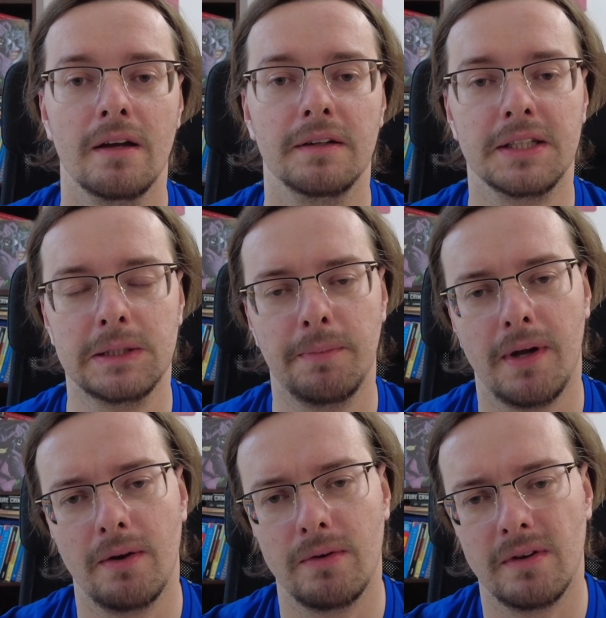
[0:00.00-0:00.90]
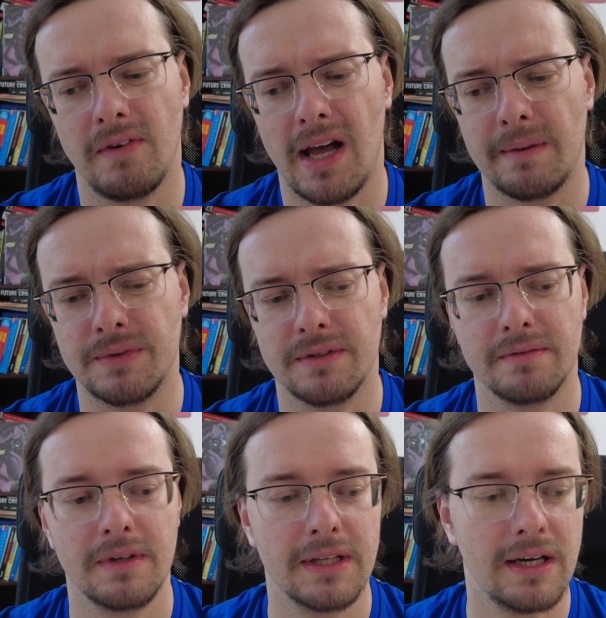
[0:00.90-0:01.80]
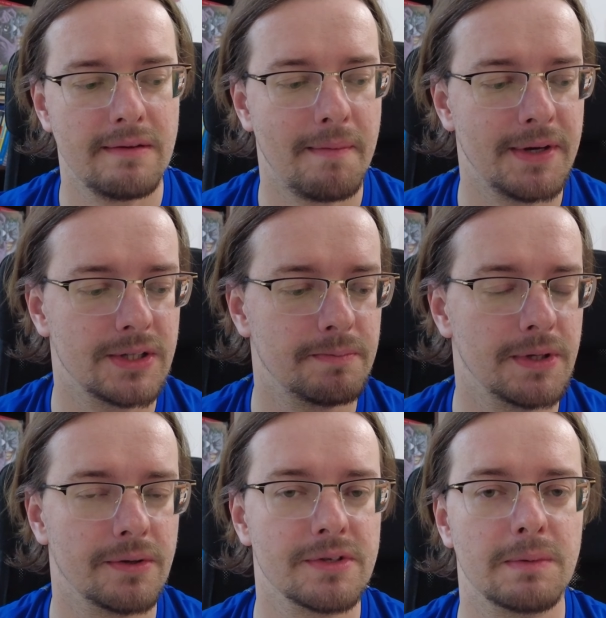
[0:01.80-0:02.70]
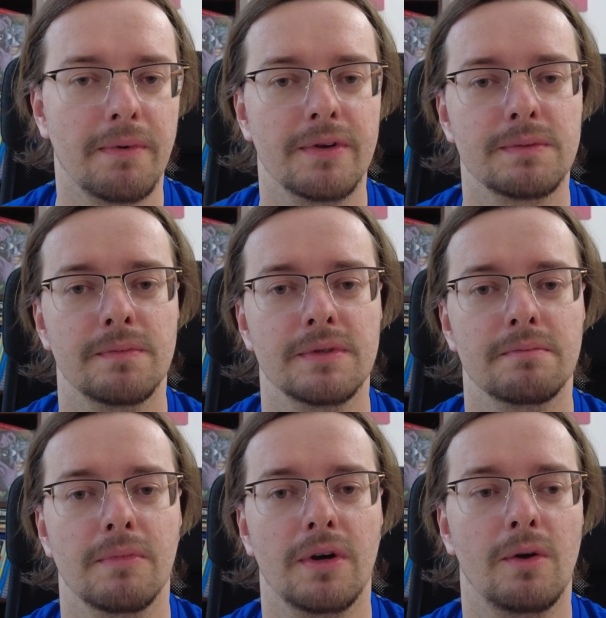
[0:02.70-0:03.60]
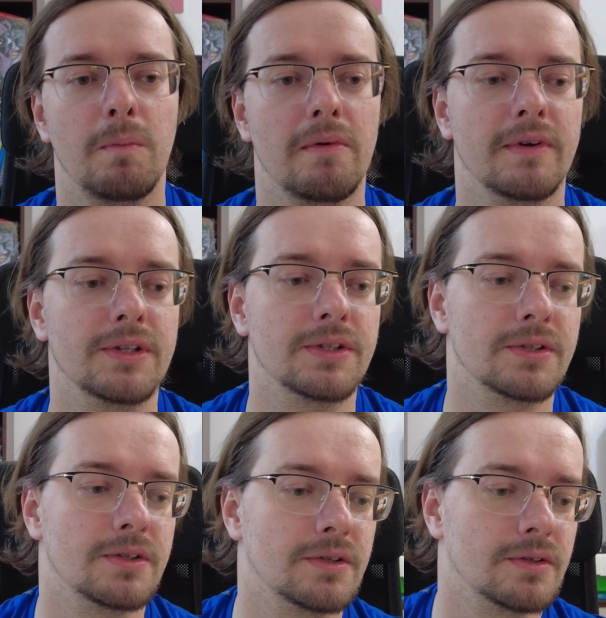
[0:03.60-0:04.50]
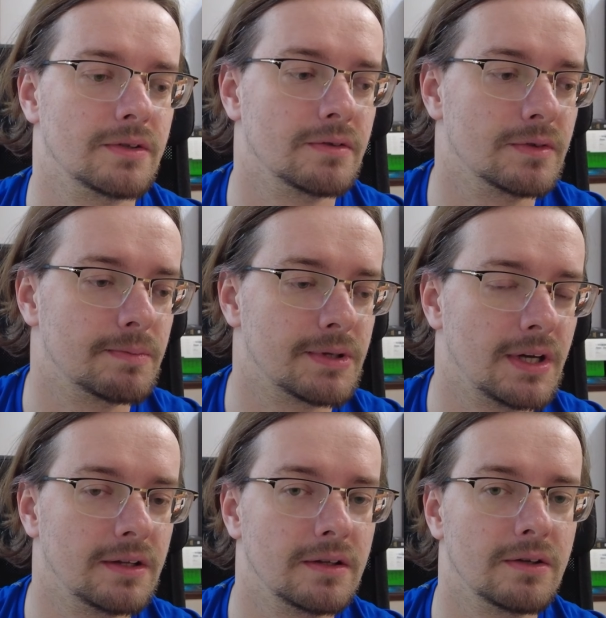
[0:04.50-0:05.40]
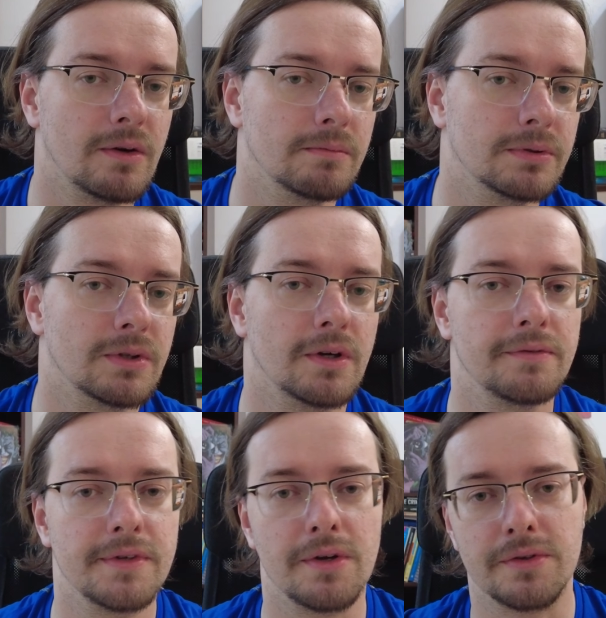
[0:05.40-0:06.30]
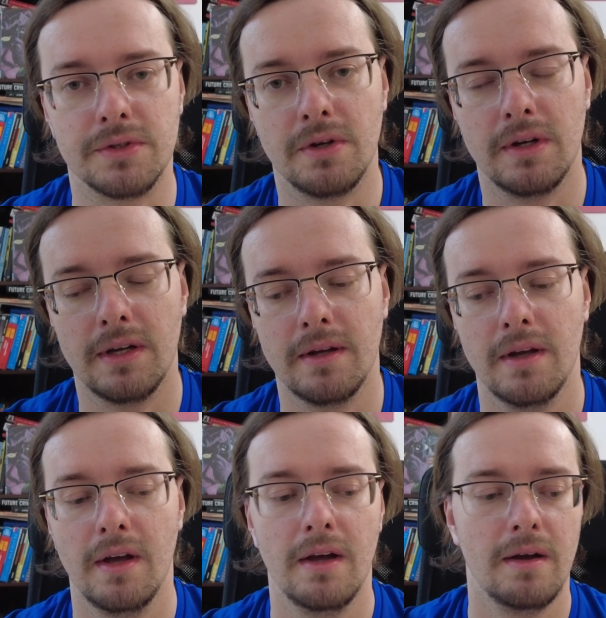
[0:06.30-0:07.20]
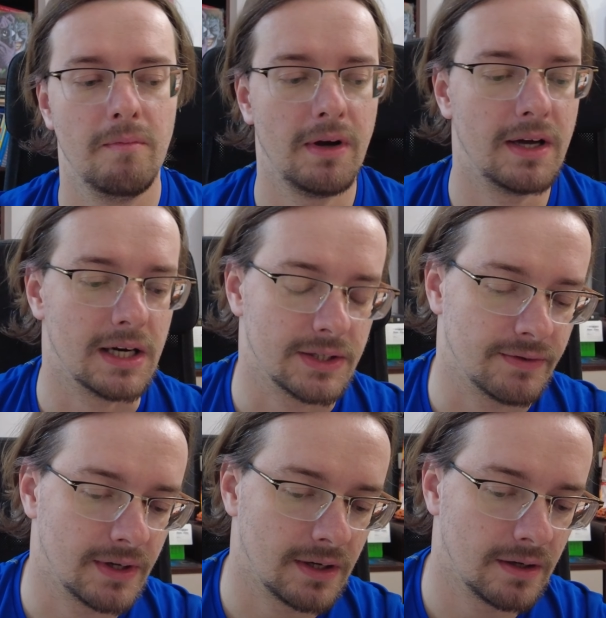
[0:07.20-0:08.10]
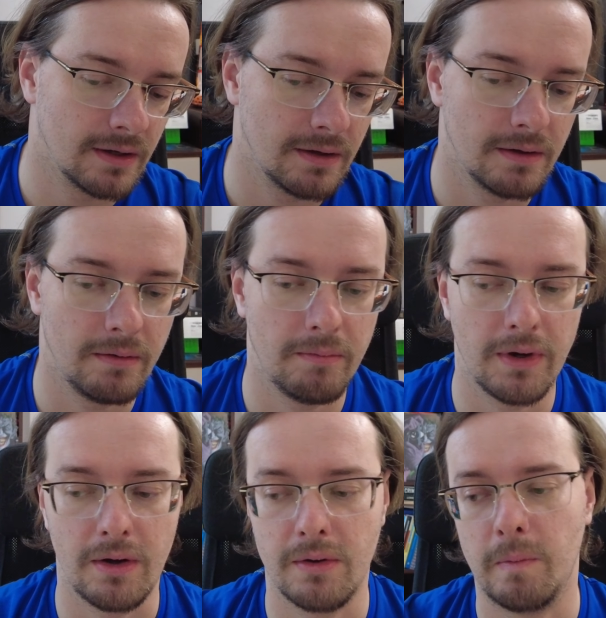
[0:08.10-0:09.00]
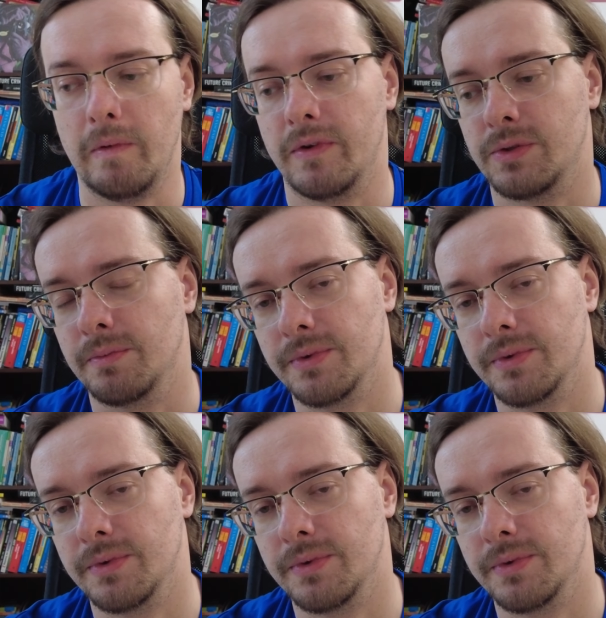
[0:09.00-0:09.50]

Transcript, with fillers: Bo tak sobie pokalkulowałem, że generalnie mam jakieś pieniądze, powiedzmy, mogę kupować sprzęt komputerowy, konsole, mogę grać w gry, kupować